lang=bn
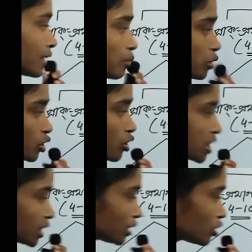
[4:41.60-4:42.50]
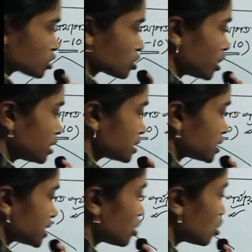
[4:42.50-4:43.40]
তার মধ্যে রয়েছে তৃতীয় স্তর
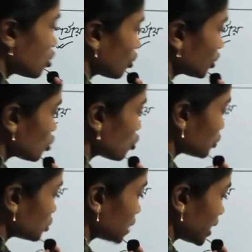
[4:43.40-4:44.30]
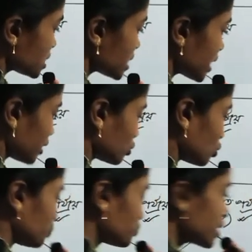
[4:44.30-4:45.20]
যেটি হলো অন্যদের অনুমোদন দ্বারা স্বীকৃত
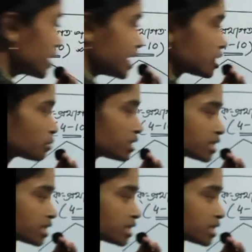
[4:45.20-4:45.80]
এই সময়